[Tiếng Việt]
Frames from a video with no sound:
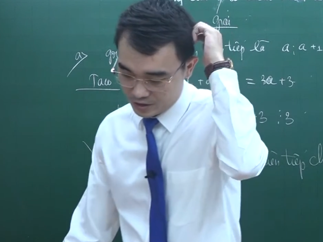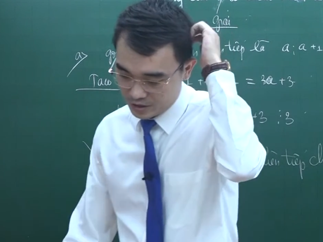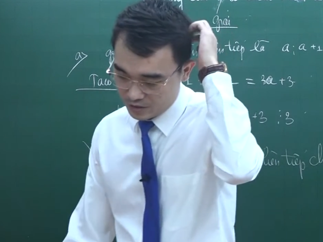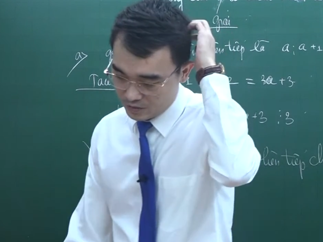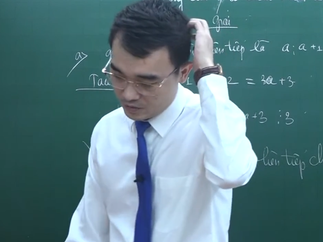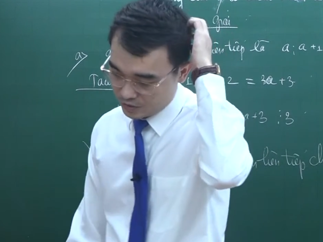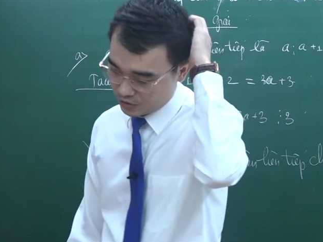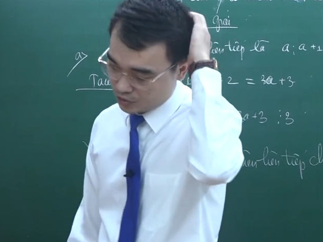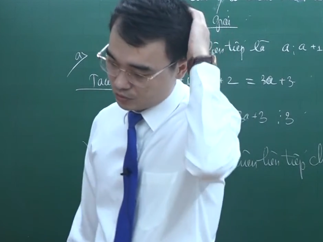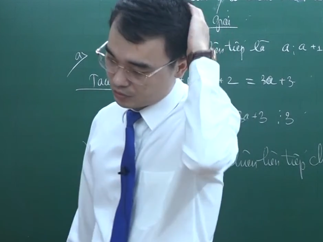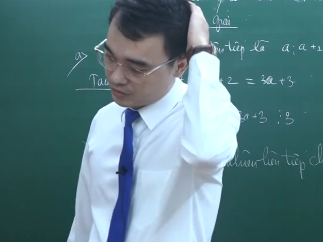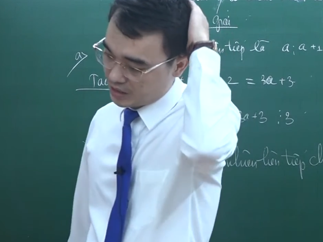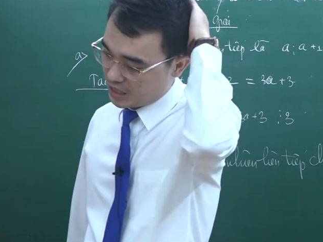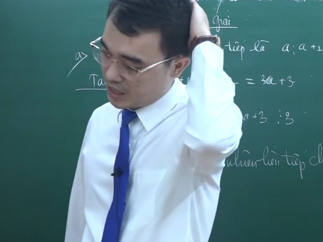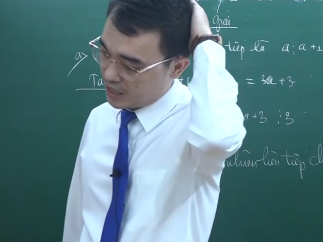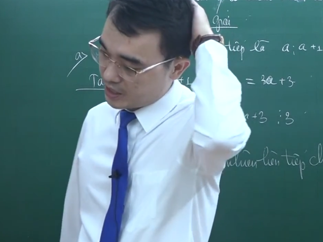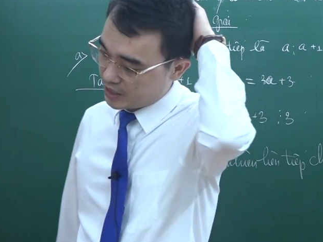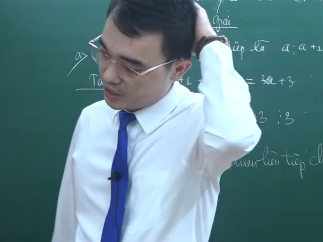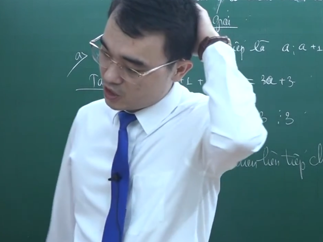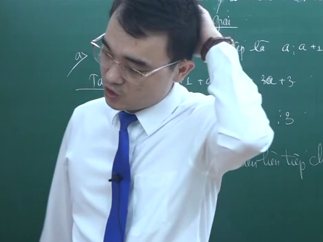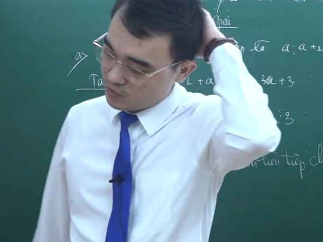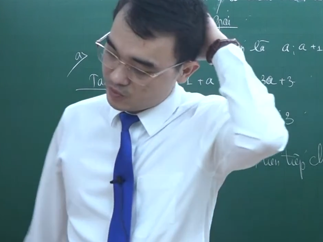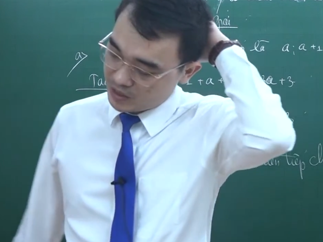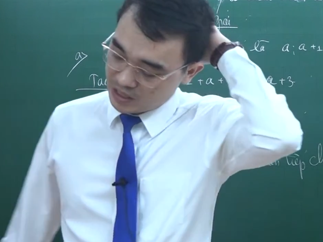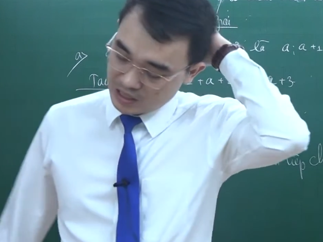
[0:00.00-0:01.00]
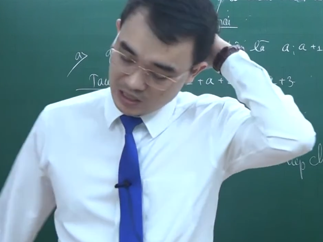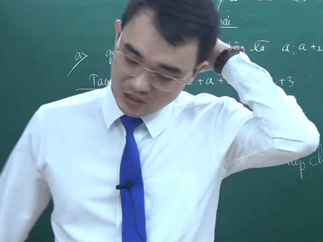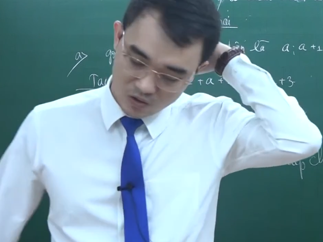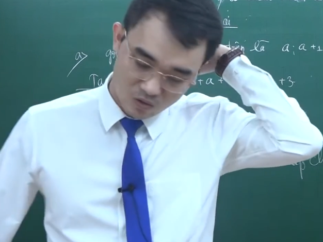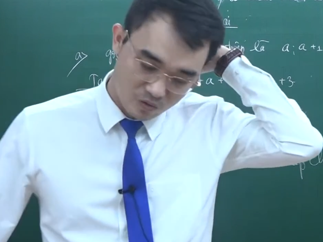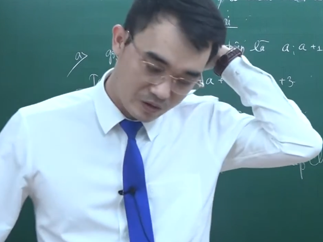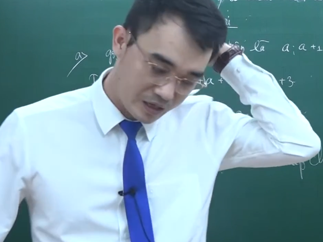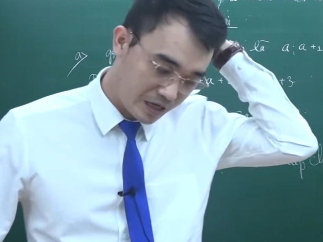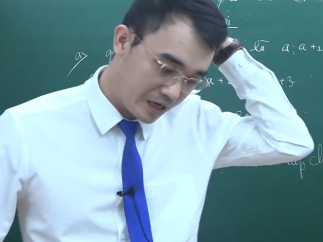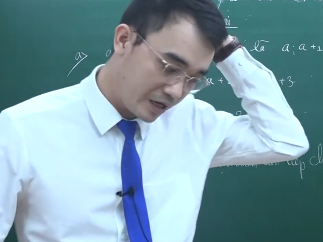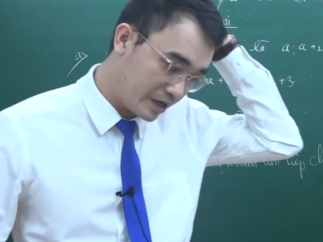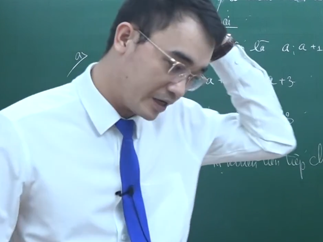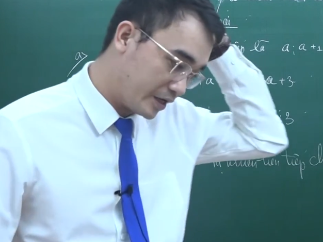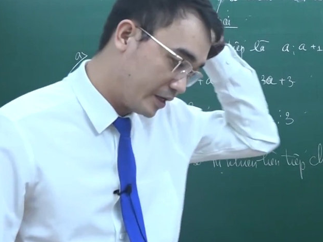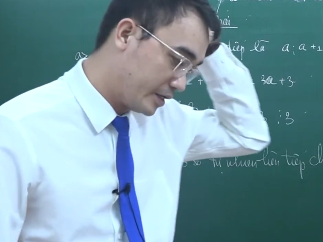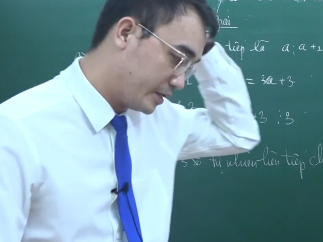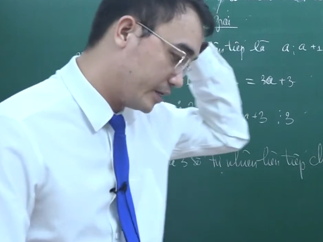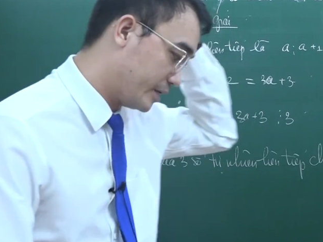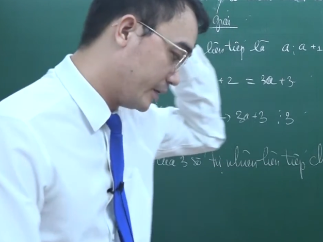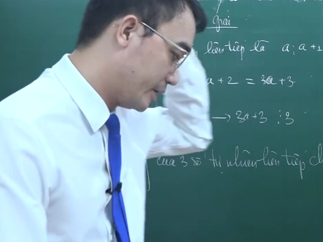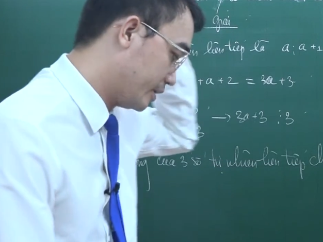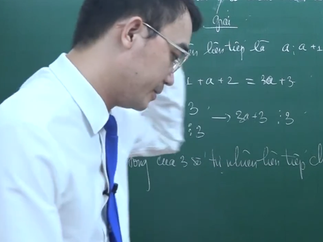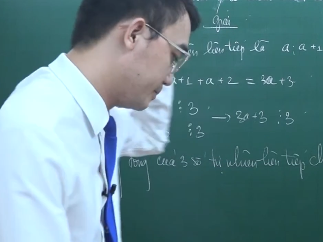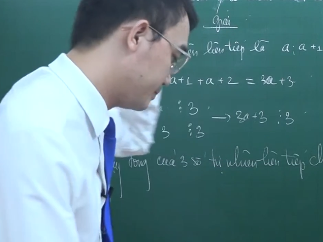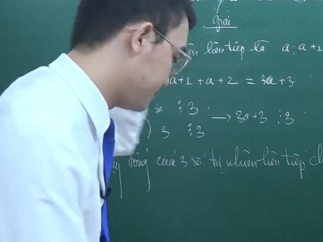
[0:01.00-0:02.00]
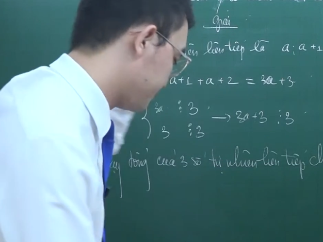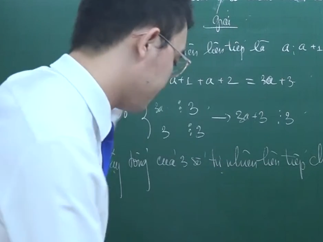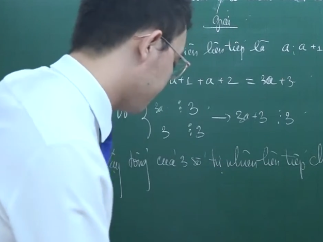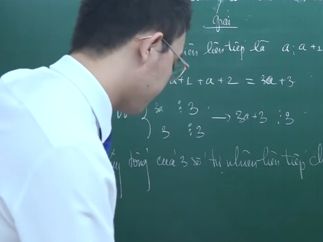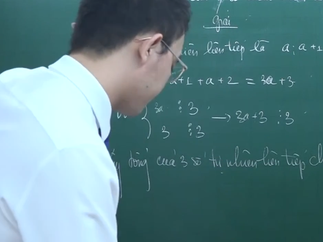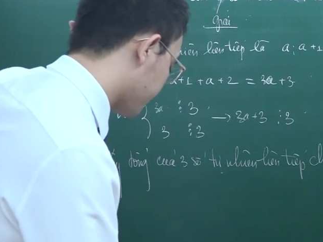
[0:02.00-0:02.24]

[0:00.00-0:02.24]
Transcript: kiến thức của chúng ta đến hôm nay là ok ở đấy nhá